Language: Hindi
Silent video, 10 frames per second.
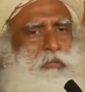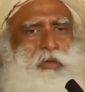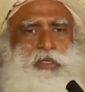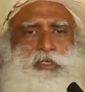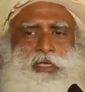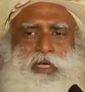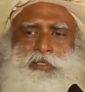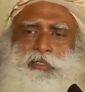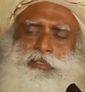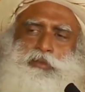हमारे
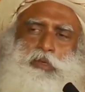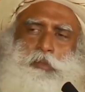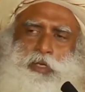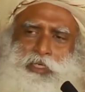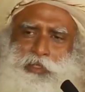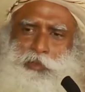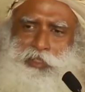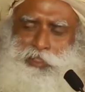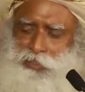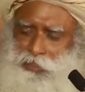आधुनिक विज्ञान ने इसमें
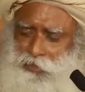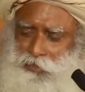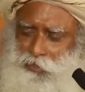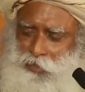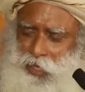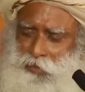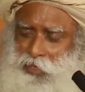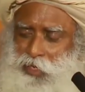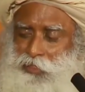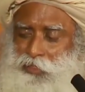सहयोग किया है
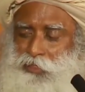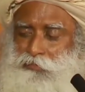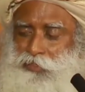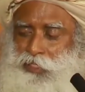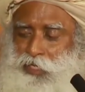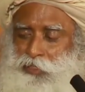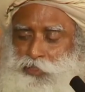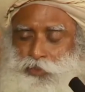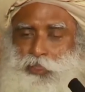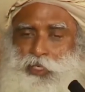आज विज्ञान की
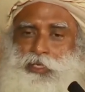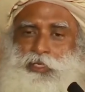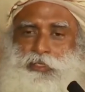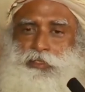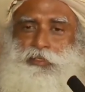हमारी समझ